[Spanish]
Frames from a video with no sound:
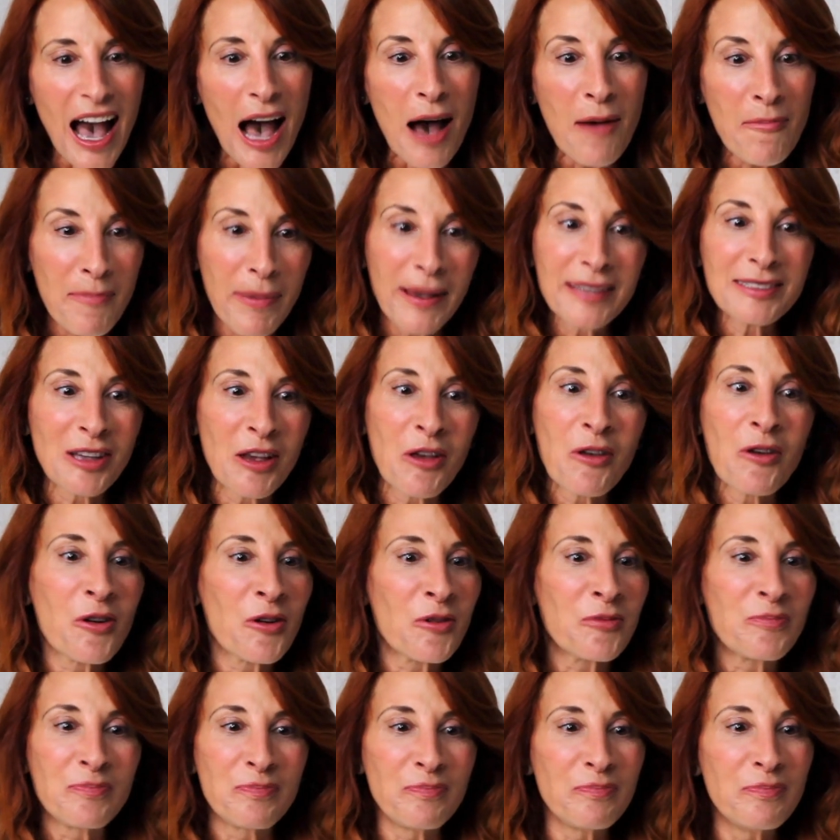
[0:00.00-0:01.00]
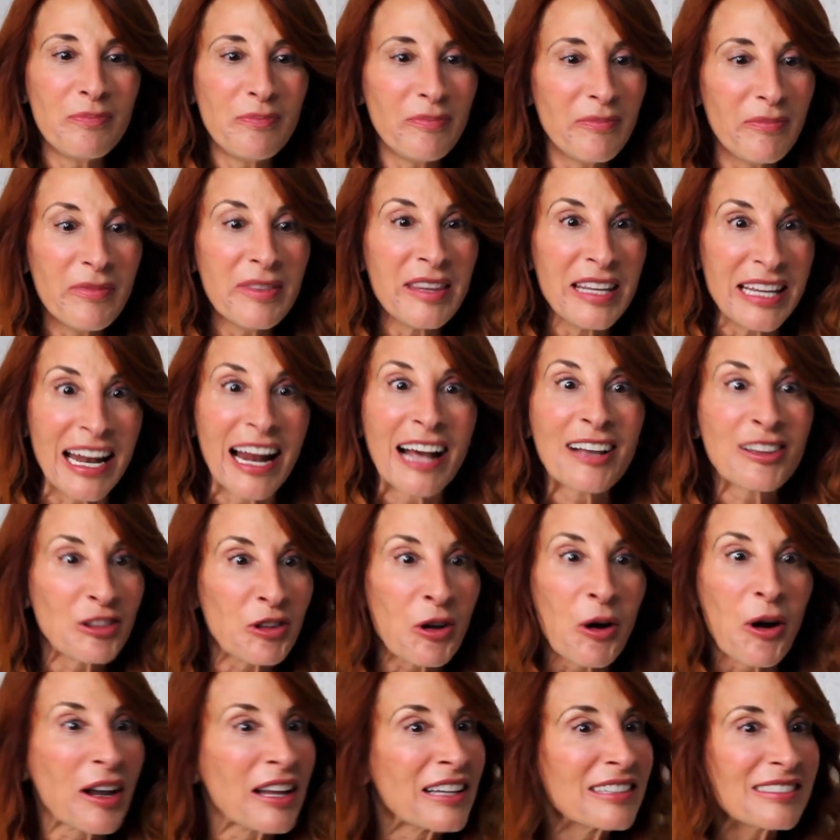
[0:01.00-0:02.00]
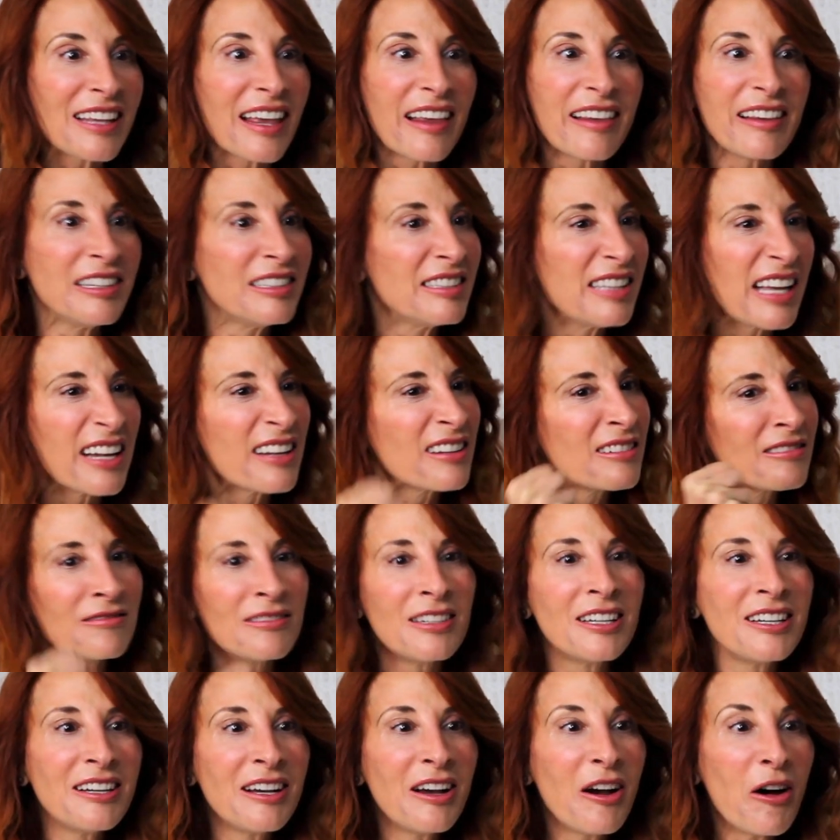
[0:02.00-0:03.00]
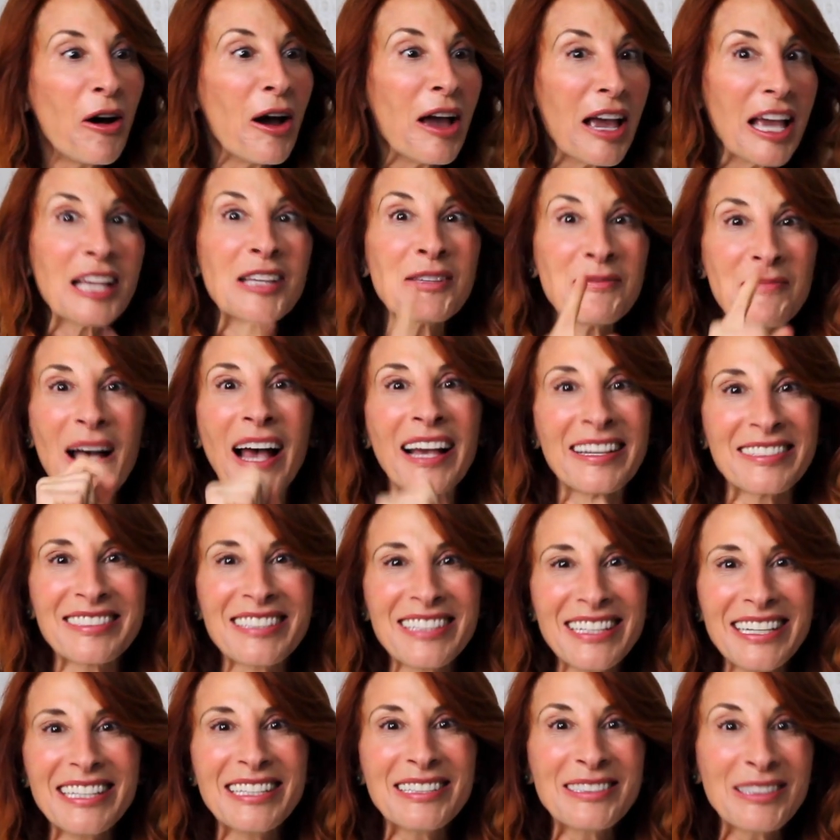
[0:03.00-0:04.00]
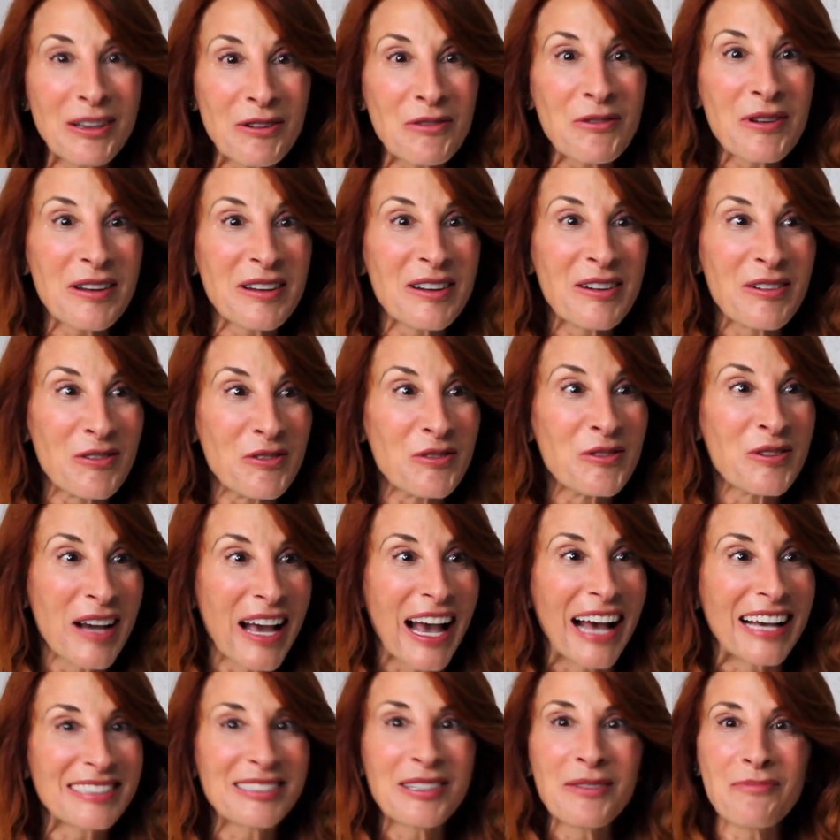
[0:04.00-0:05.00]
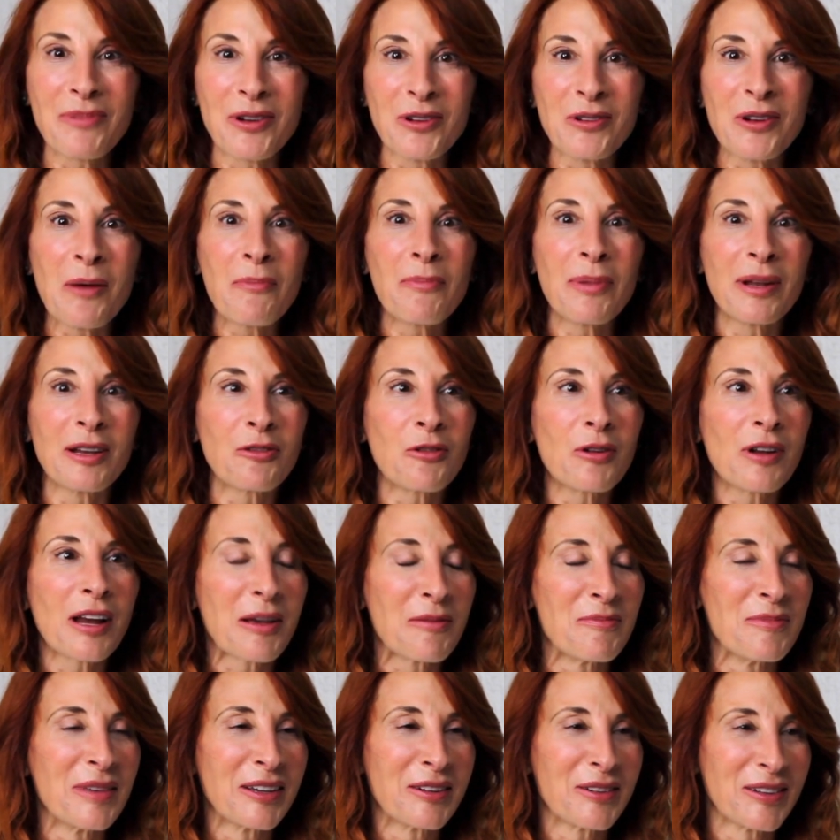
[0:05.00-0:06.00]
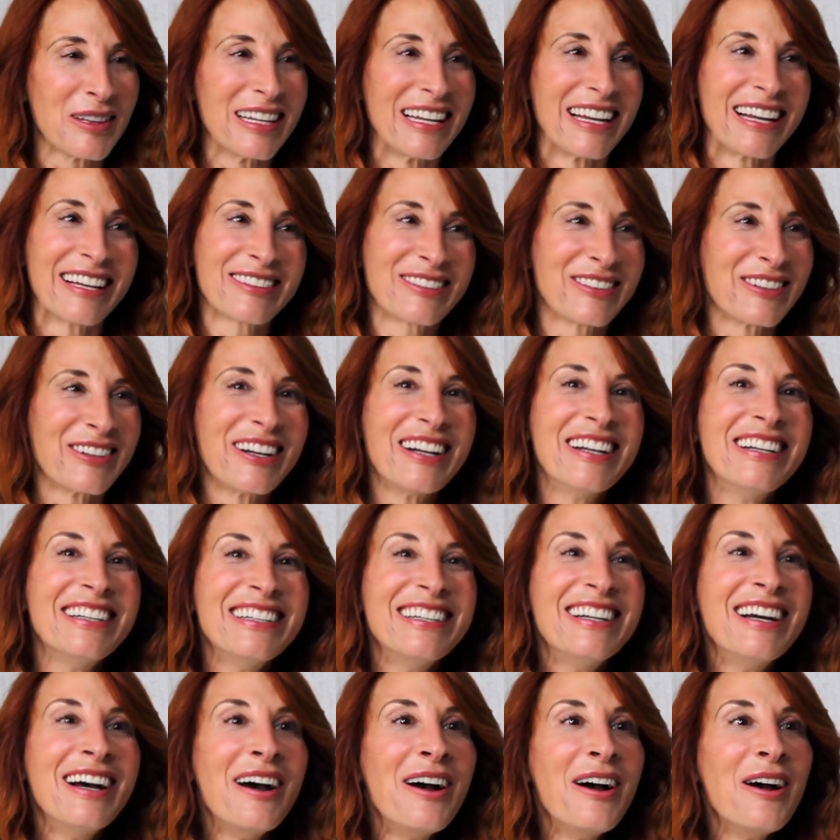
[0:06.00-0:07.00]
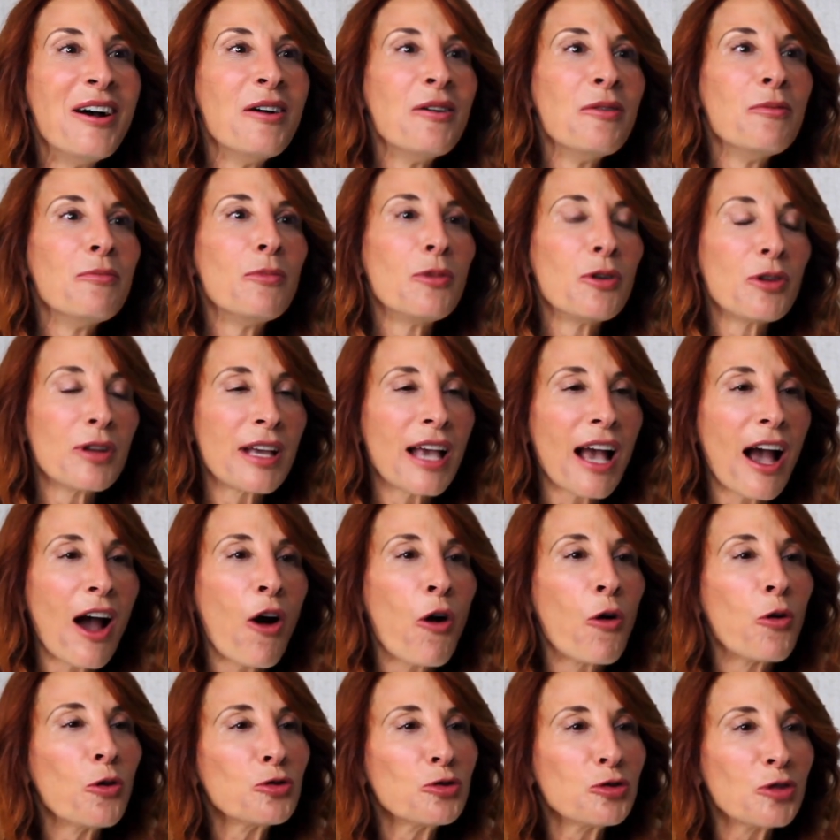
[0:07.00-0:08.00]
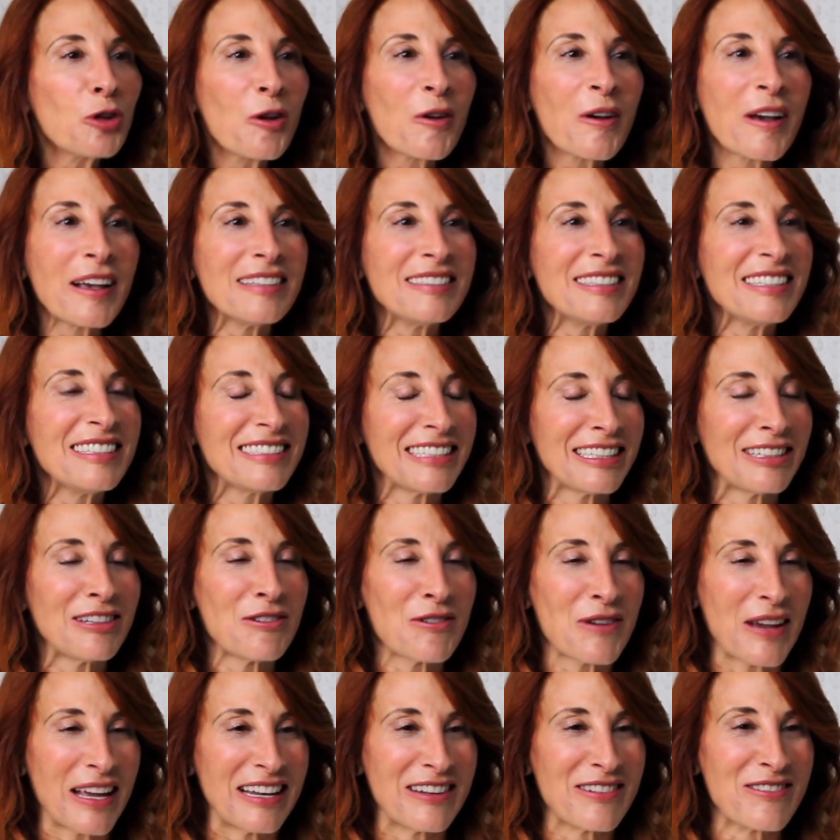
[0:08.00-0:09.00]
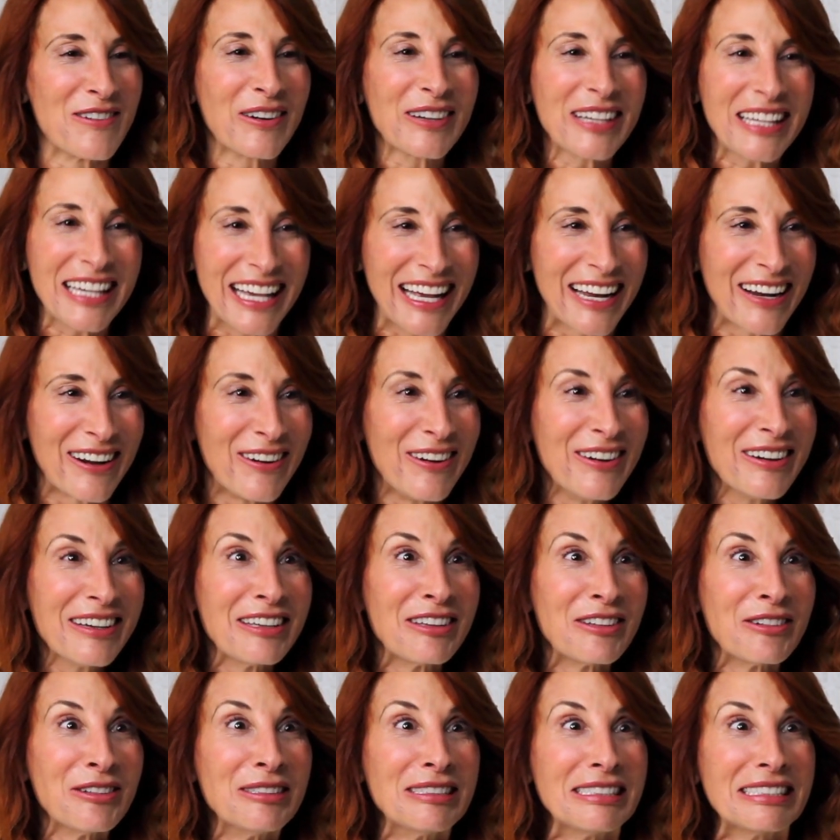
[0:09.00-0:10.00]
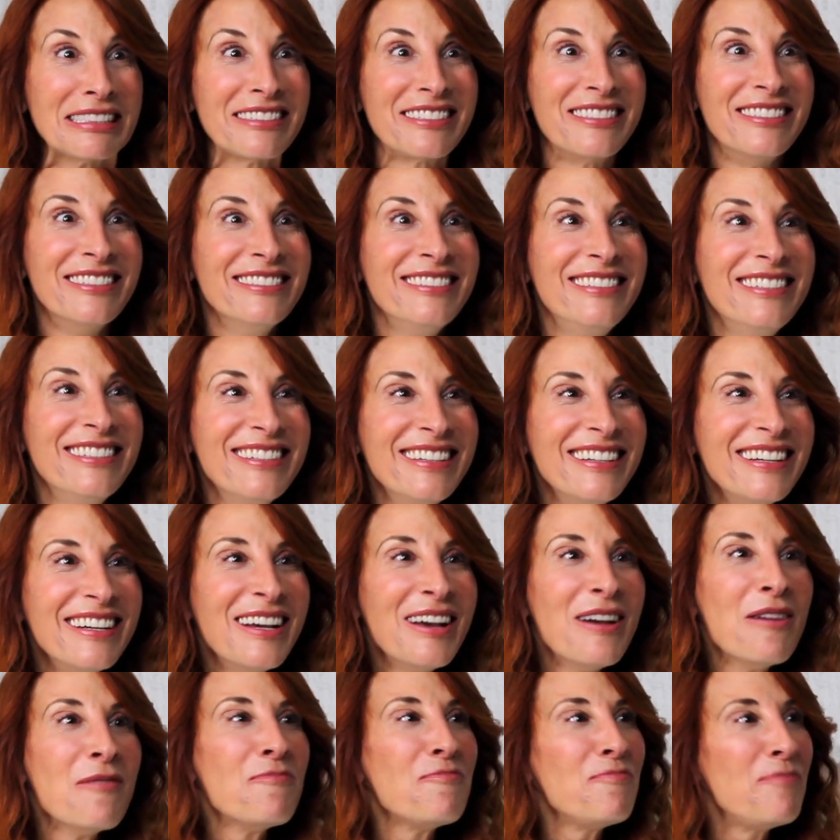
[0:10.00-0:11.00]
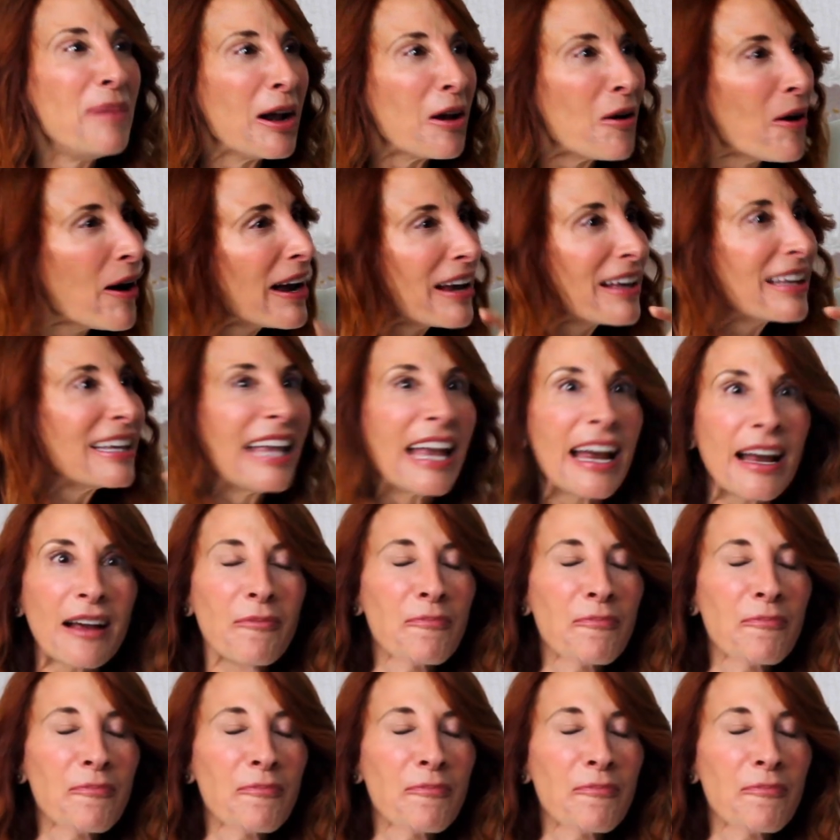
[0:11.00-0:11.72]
han pasado directores que dicen, es más, hice un, casting para una película que me dijo el director, Mónica, justo lo que hiciste es lo que no quiero. Y yo, chido Pero eh,